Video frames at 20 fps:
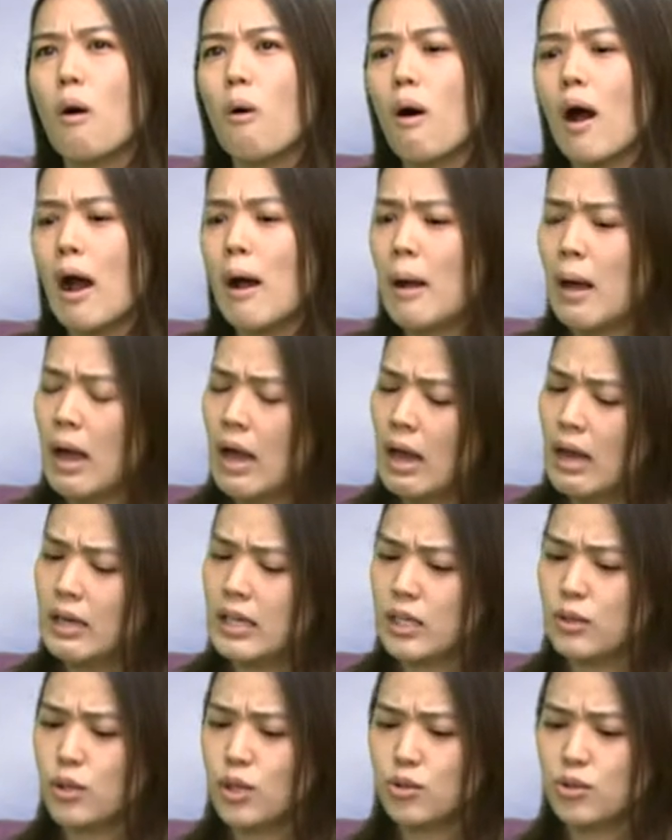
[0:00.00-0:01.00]
态的话，
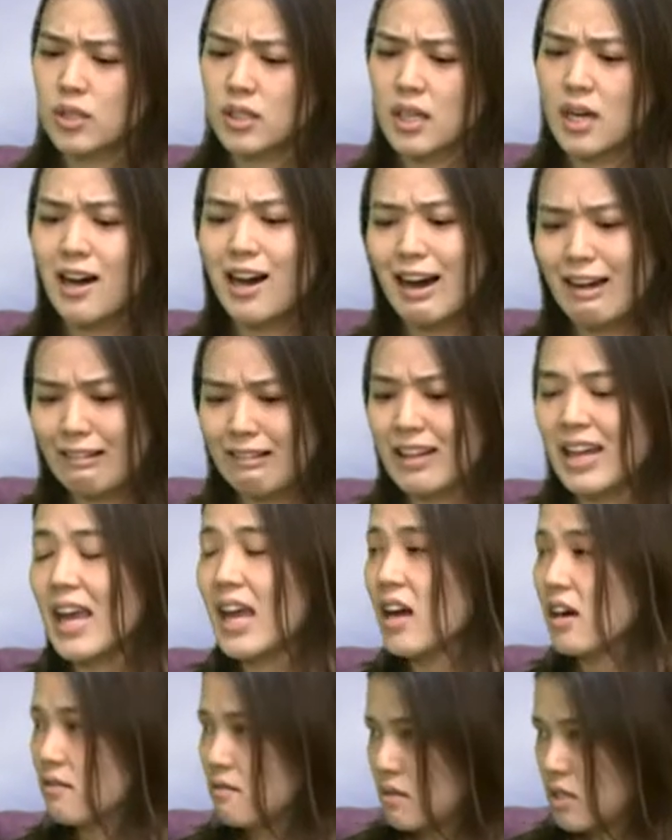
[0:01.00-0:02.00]
你会觉得很
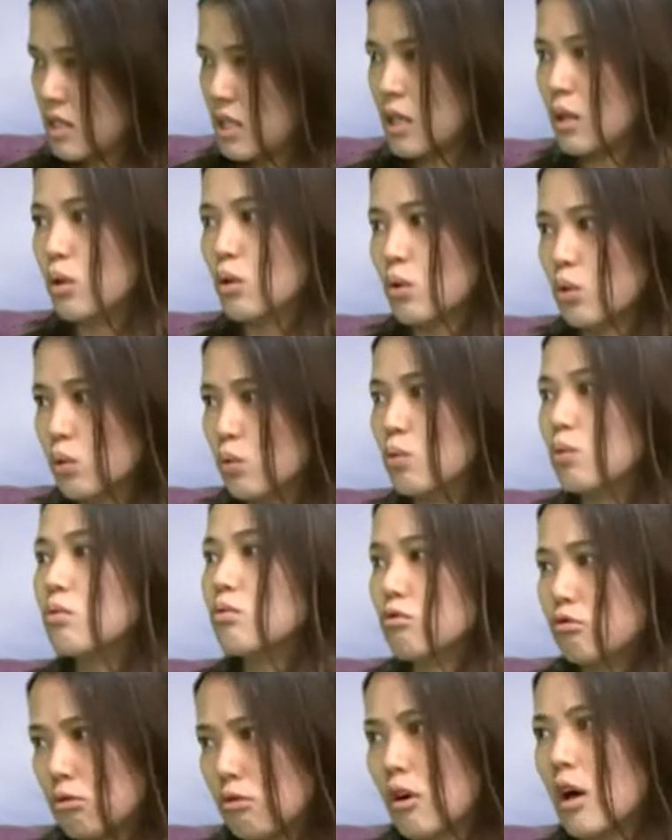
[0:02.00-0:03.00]
累很辛苦。
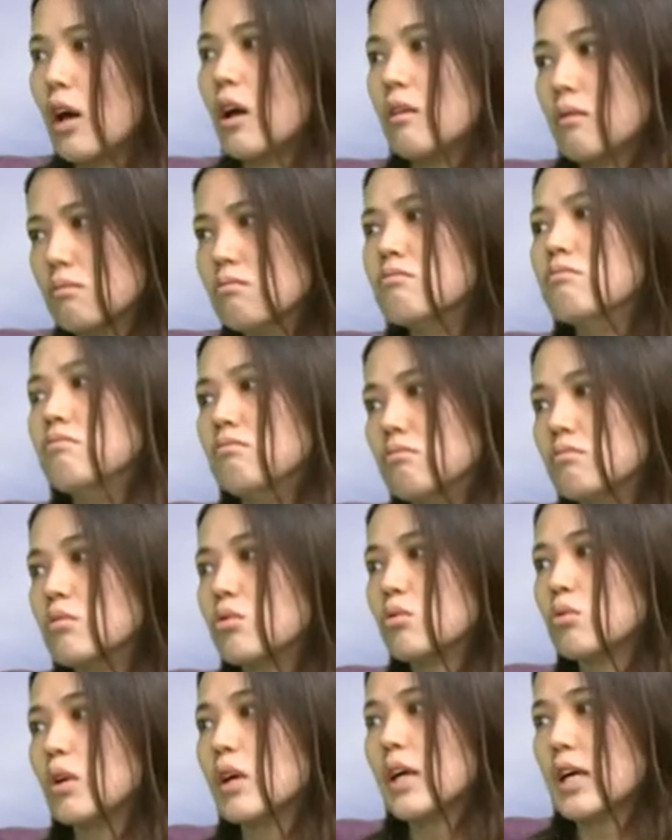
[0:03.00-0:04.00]
对，嗯，
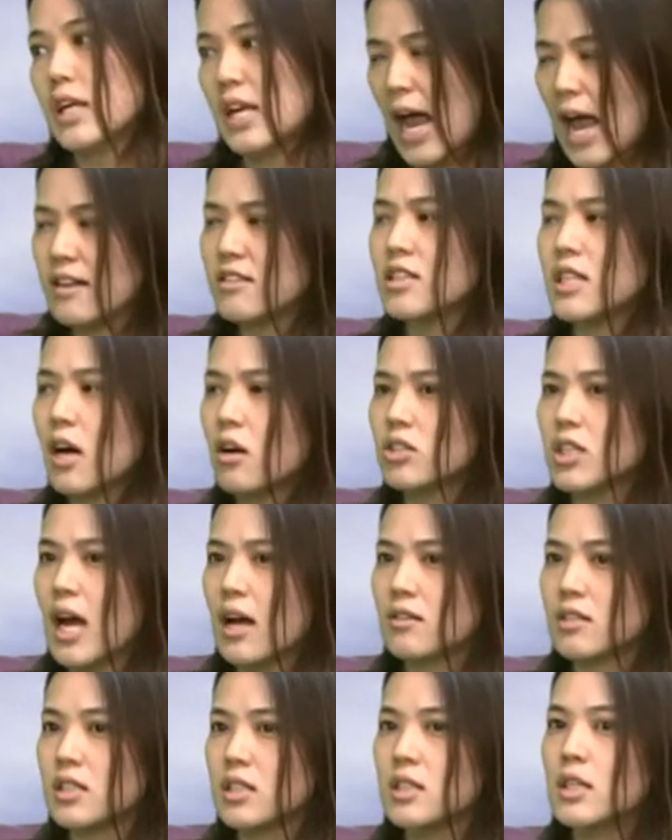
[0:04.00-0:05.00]
所以还是要
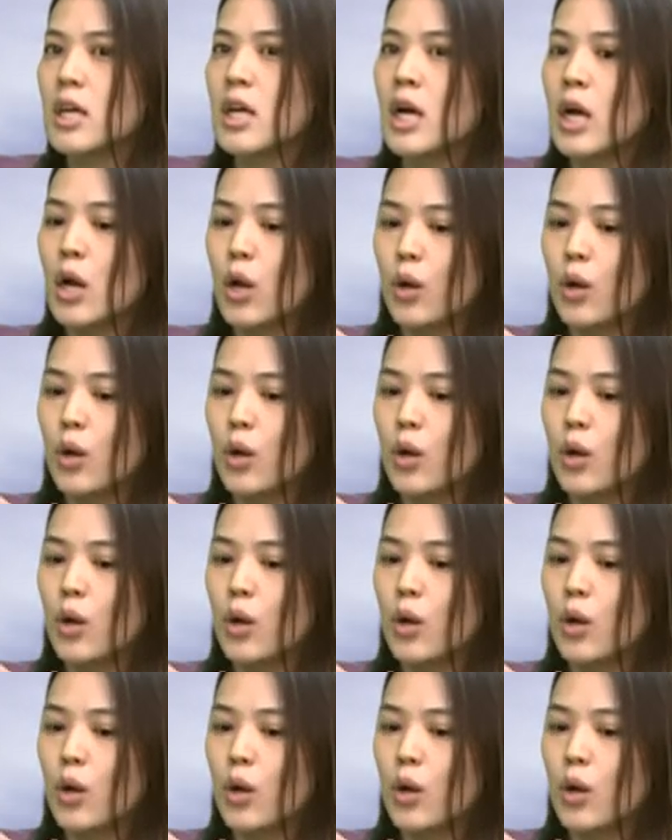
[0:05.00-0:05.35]
尝试。